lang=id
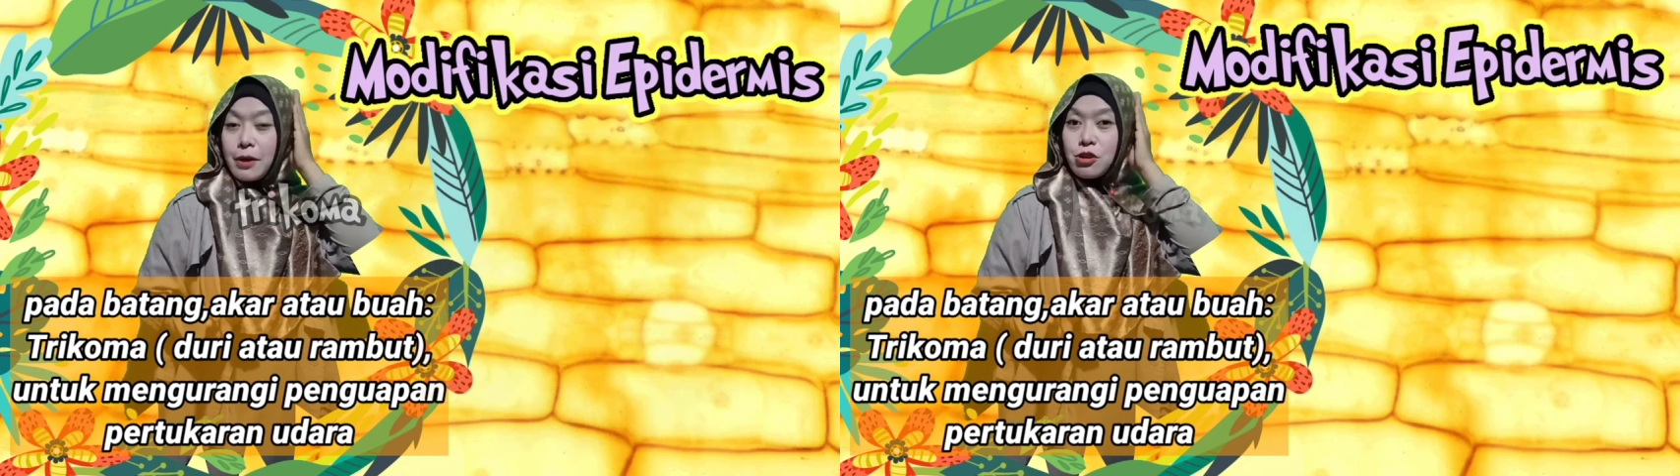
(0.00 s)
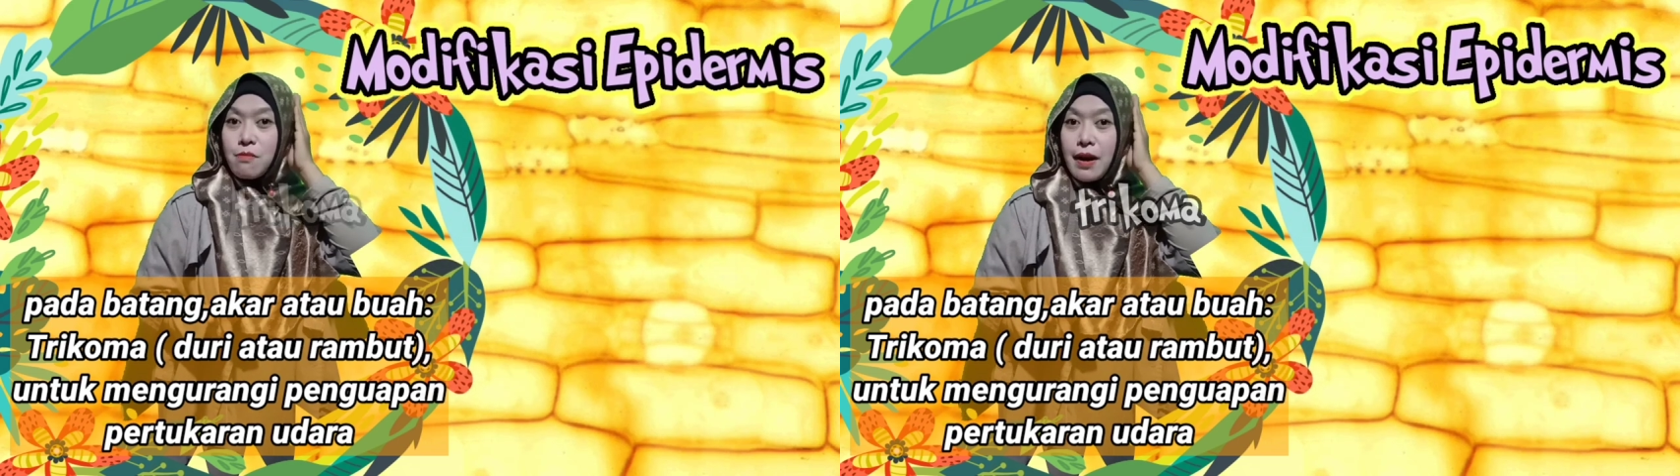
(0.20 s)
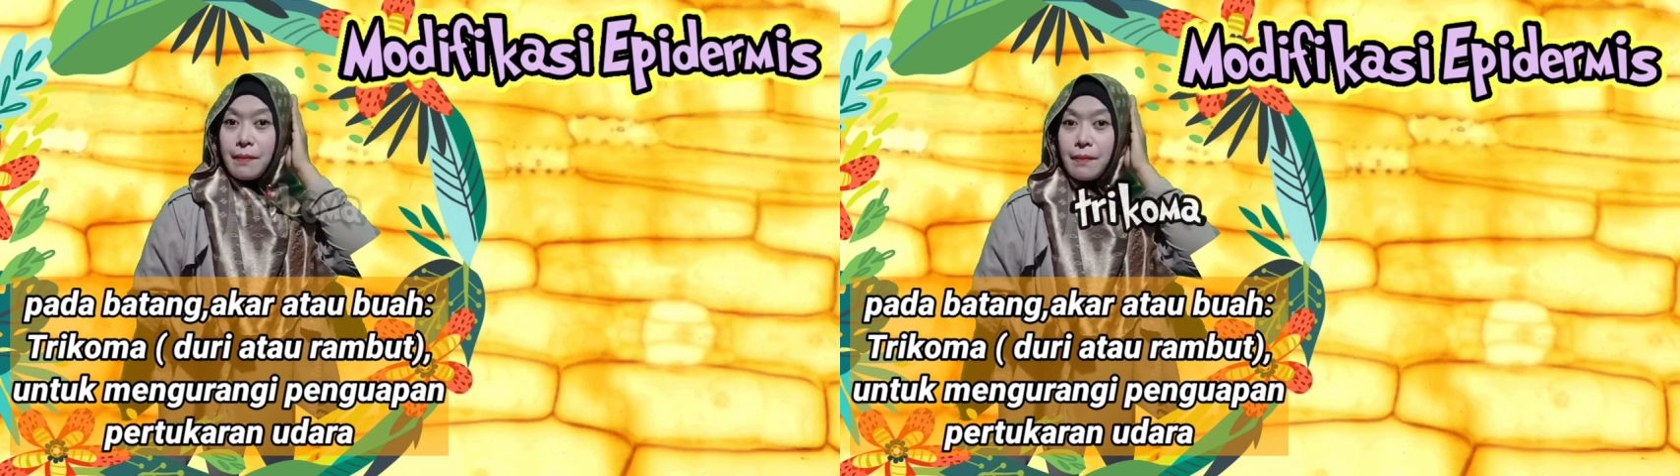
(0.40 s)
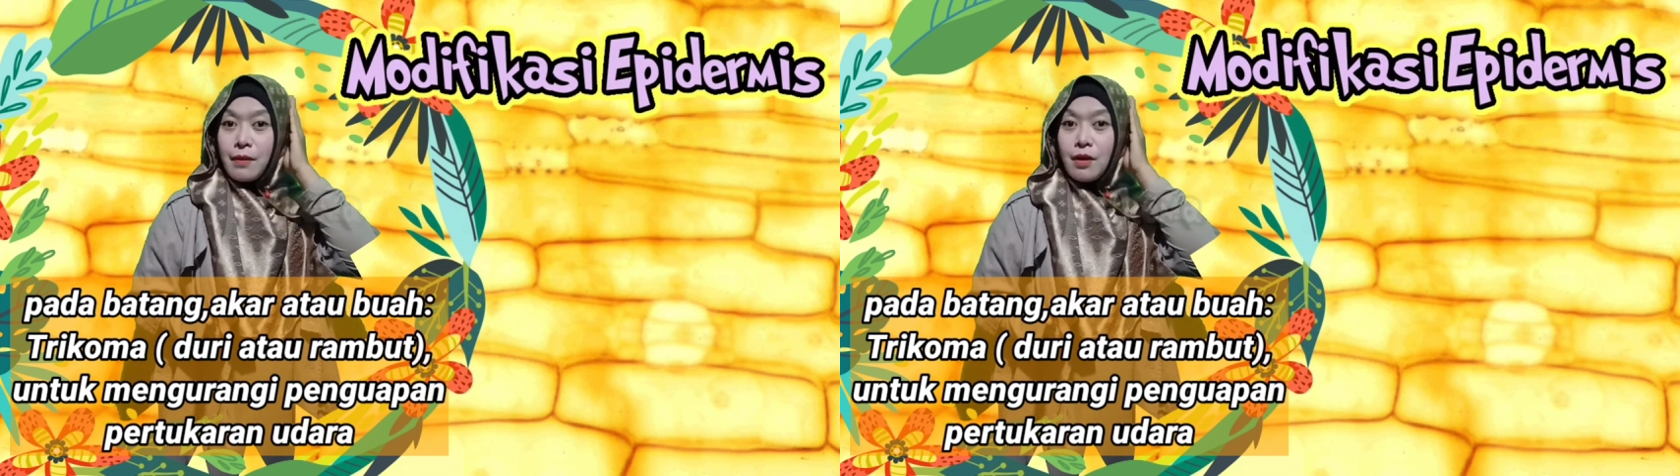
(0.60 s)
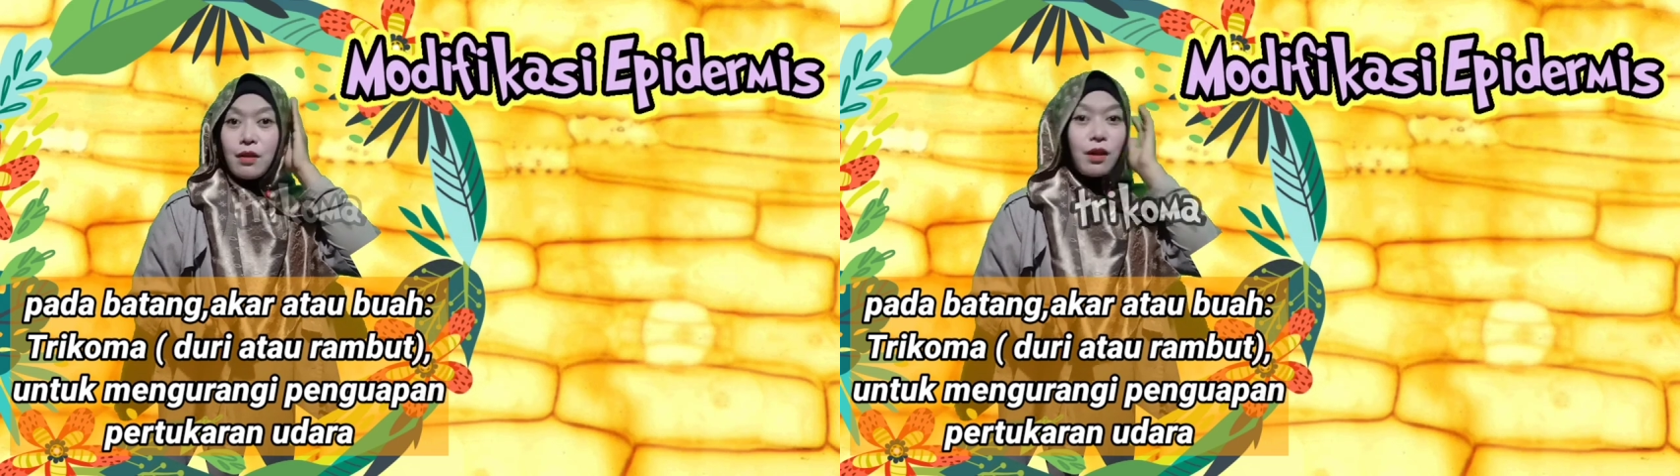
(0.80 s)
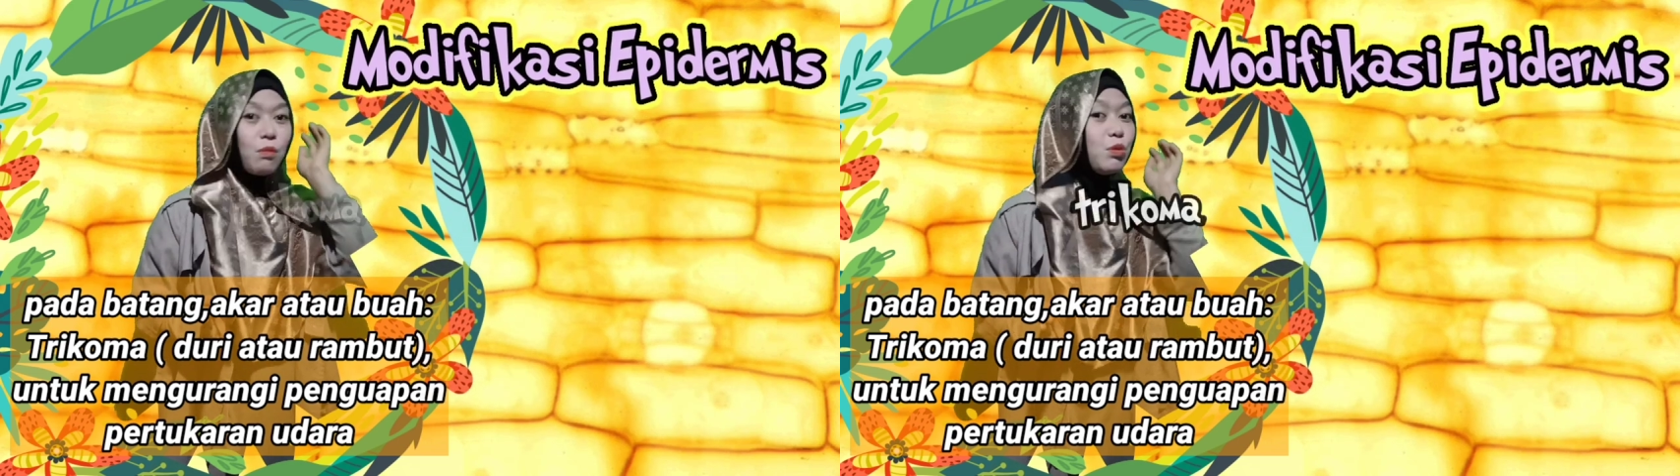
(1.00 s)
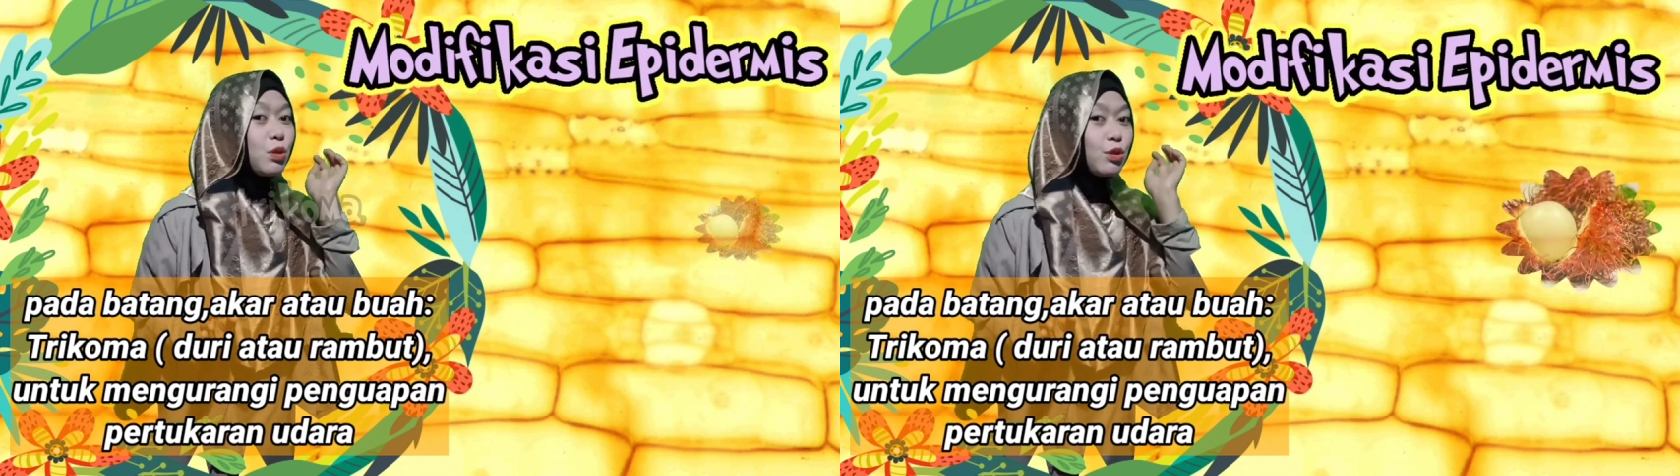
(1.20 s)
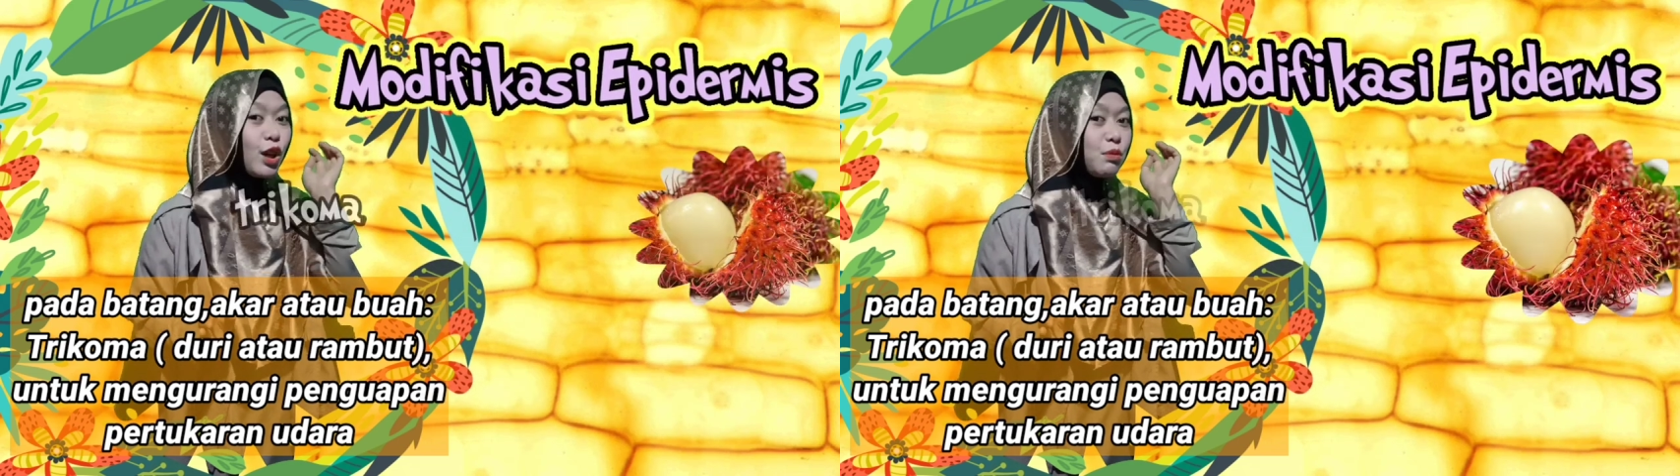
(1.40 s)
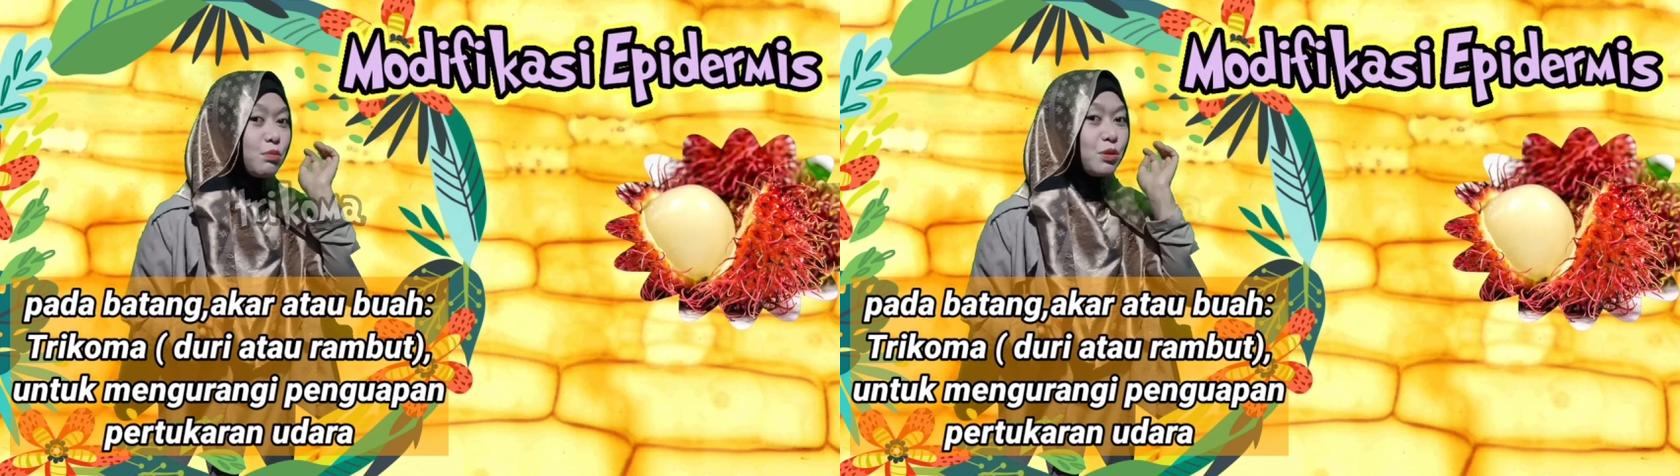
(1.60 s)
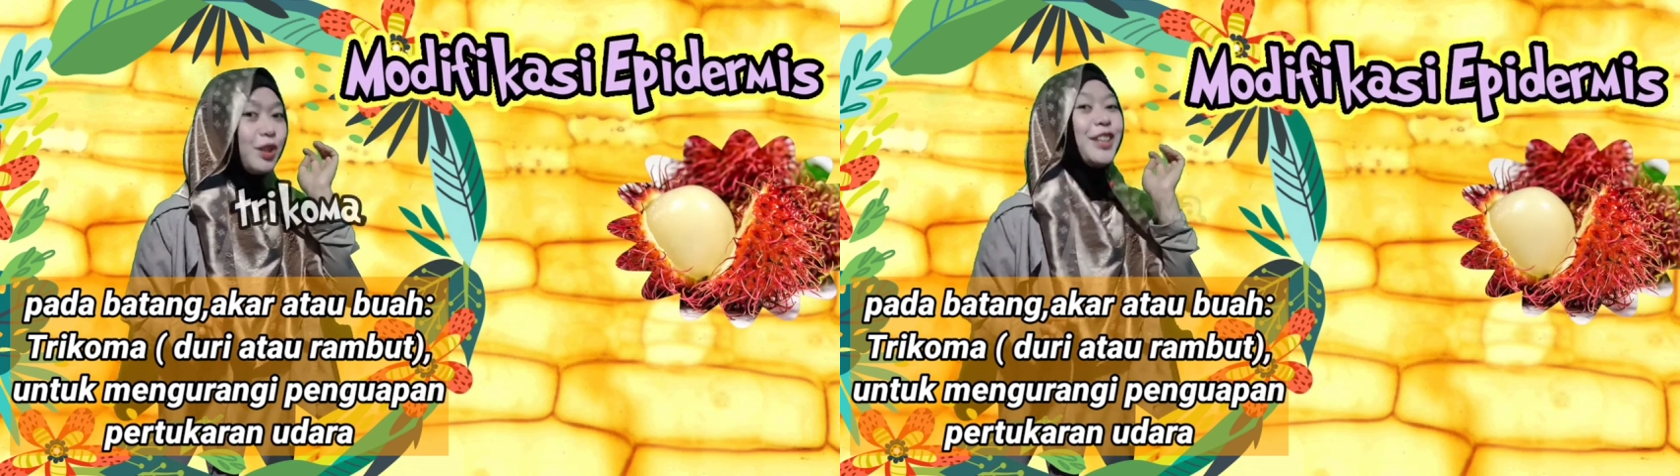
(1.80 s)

coba? Rambutan bu.